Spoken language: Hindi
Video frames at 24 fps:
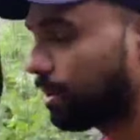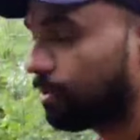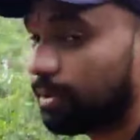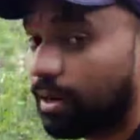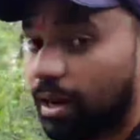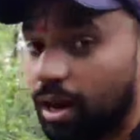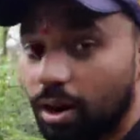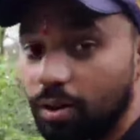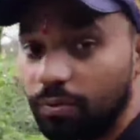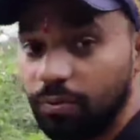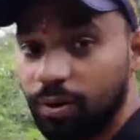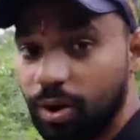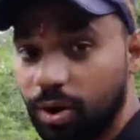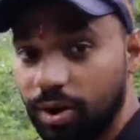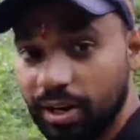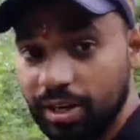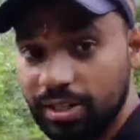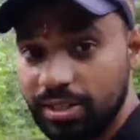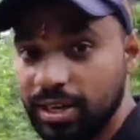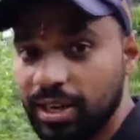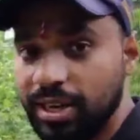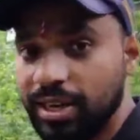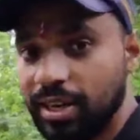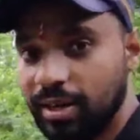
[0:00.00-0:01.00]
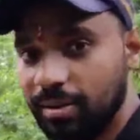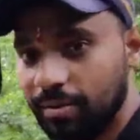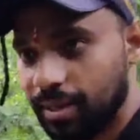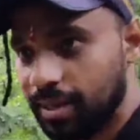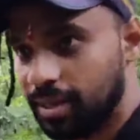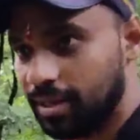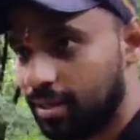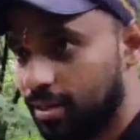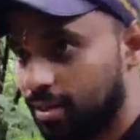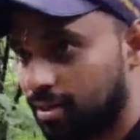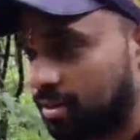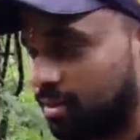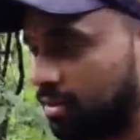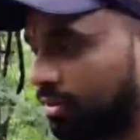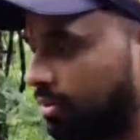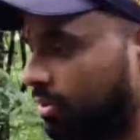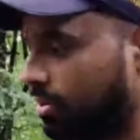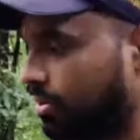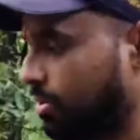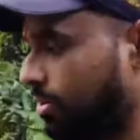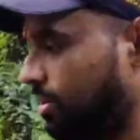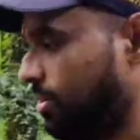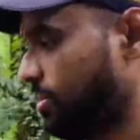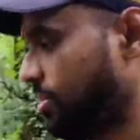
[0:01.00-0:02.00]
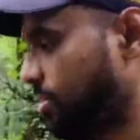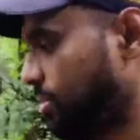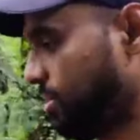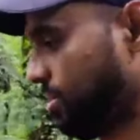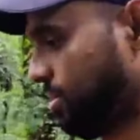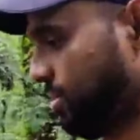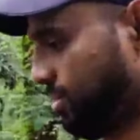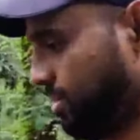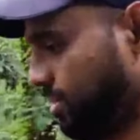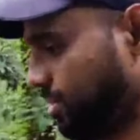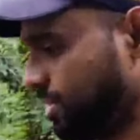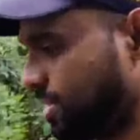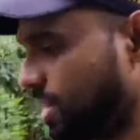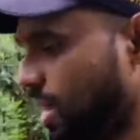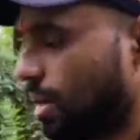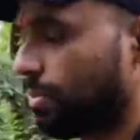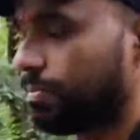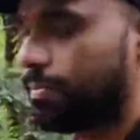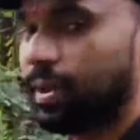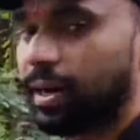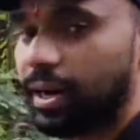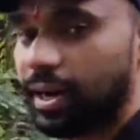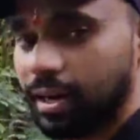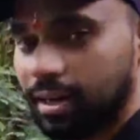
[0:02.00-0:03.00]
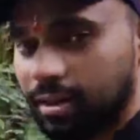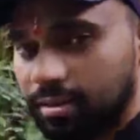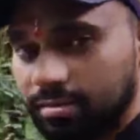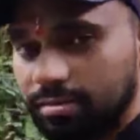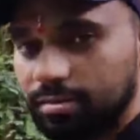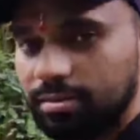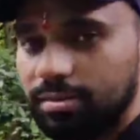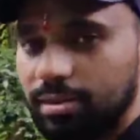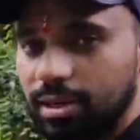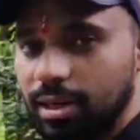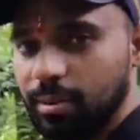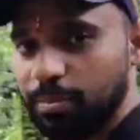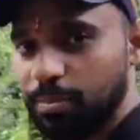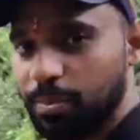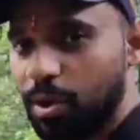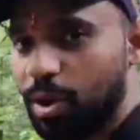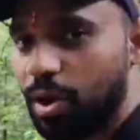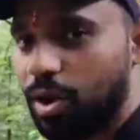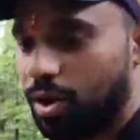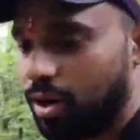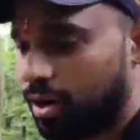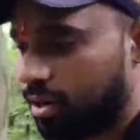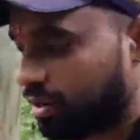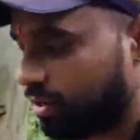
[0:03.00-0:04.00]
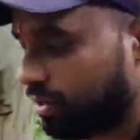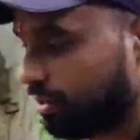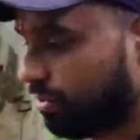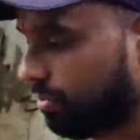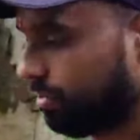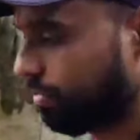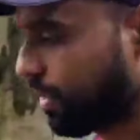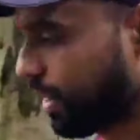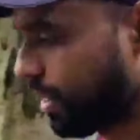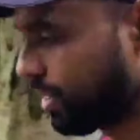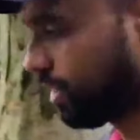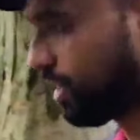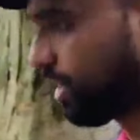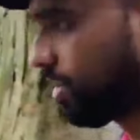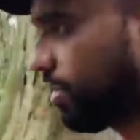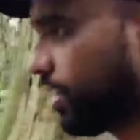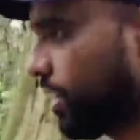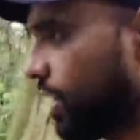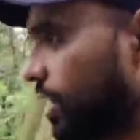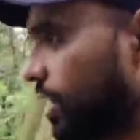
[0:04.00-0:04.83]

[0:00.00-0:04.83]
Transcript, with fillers: कभी आओ फॉरेस्ट एरिया में जहाँ पे लिपॉर्ड पैंथर